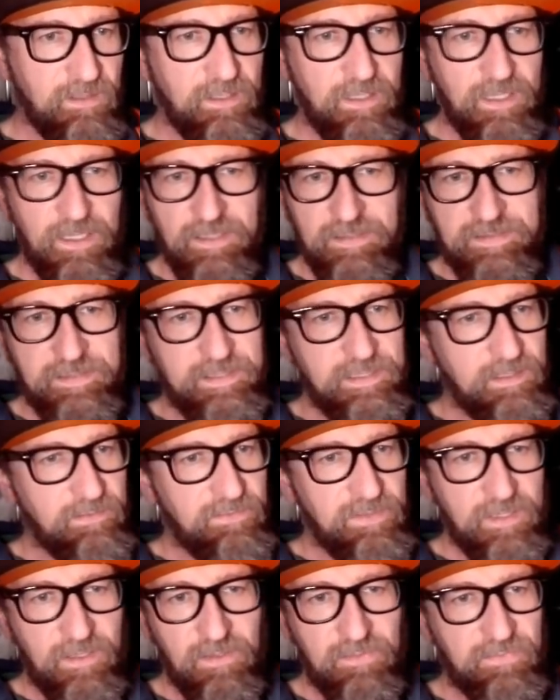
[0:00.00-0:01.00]
ja, sieht
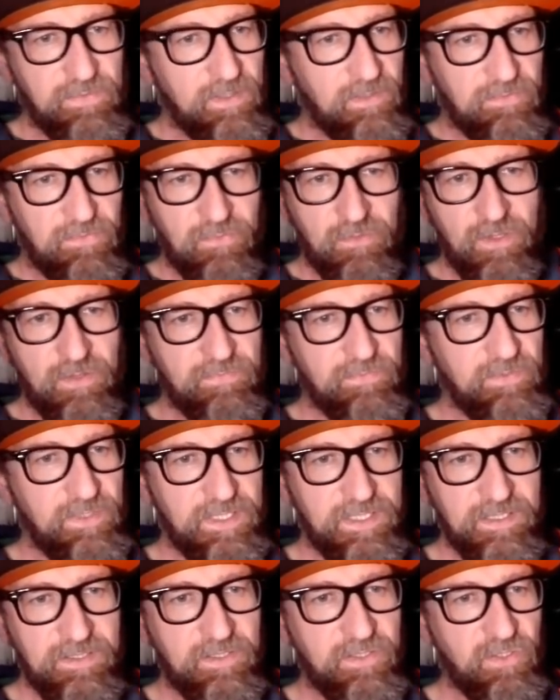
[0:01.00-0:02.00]
irgendwie aus wie aus so einem
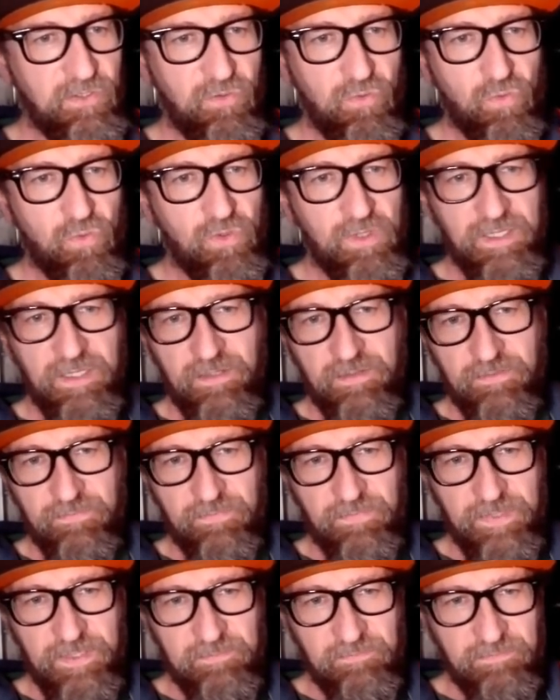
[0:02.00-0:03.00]
öffentlichen Klo
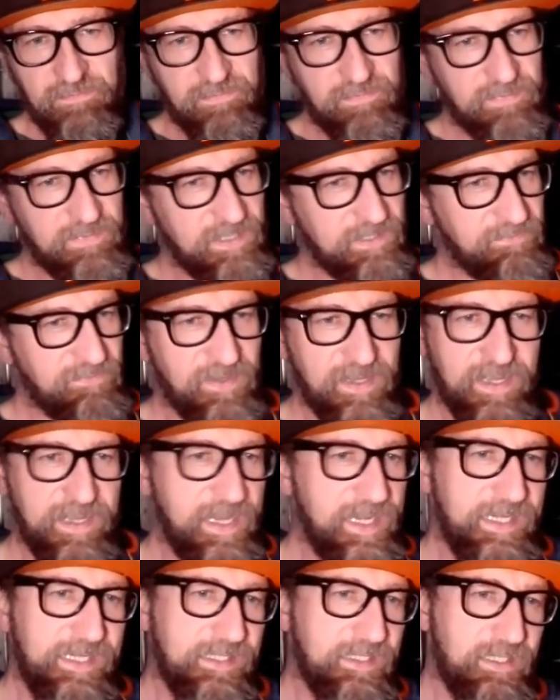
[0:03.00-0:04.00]
irgendwie. Das war
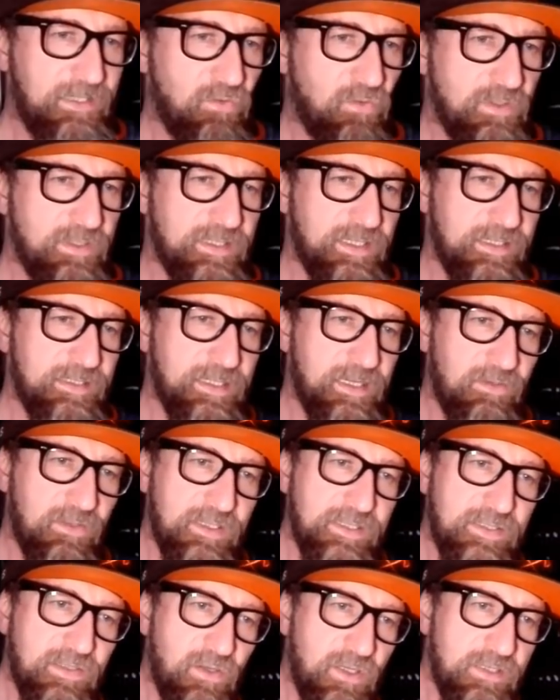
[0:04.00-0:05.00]
echt nicht unseres. Also
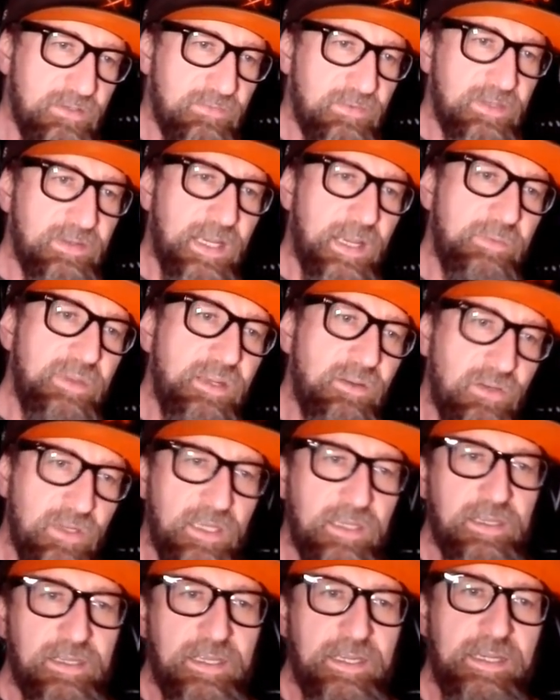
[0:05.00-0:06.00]
es sollte, wir haben hier
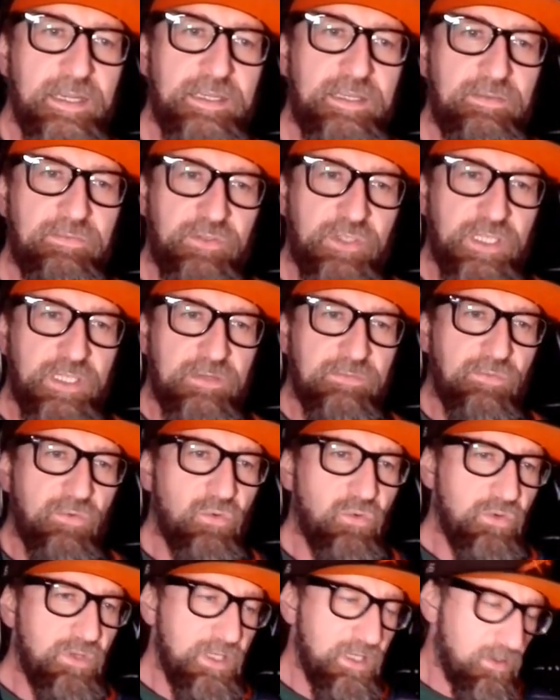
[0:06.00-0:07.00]
eine relativ schicke
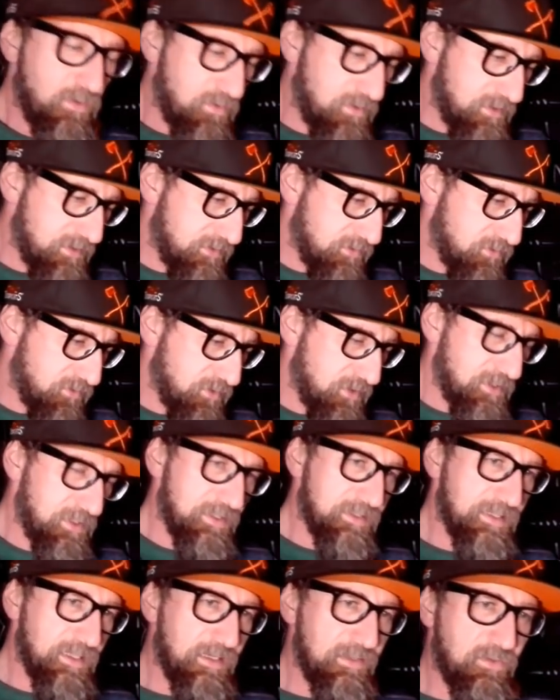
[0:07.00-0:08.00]
Wohnung hier und so sollte
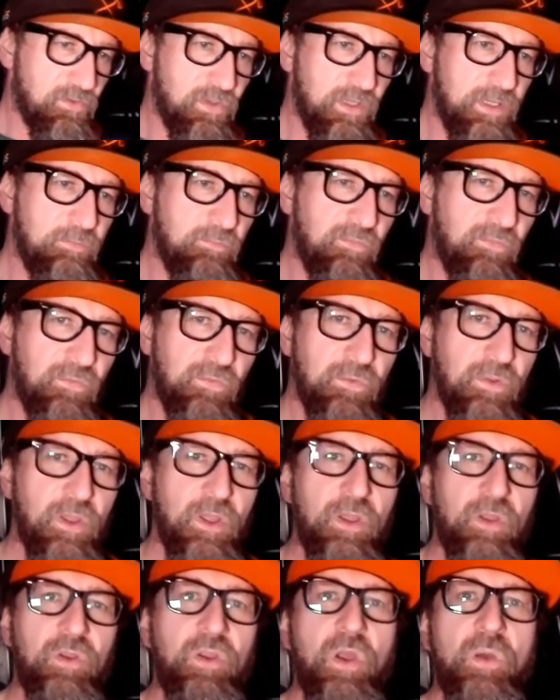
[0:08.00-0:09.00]
es also im
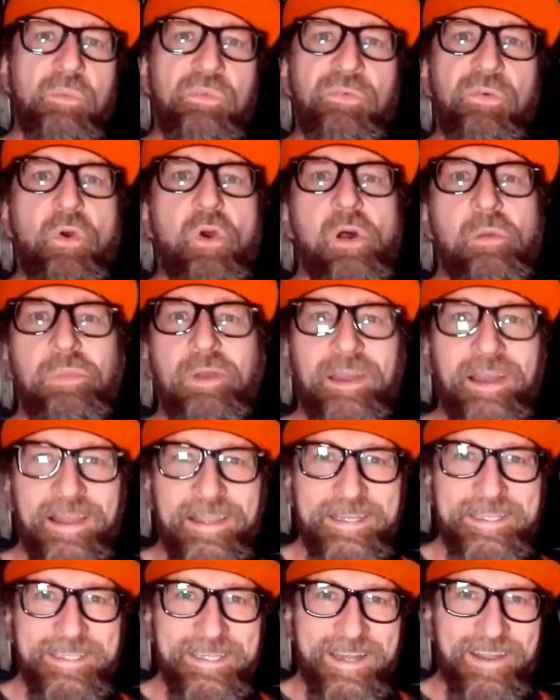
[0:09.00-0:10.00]

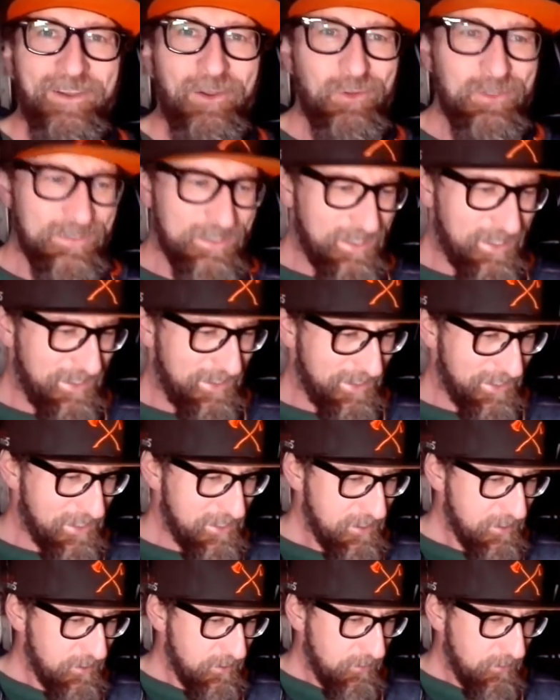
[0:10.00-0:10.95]
Komfortbereich dann auch sein, ja.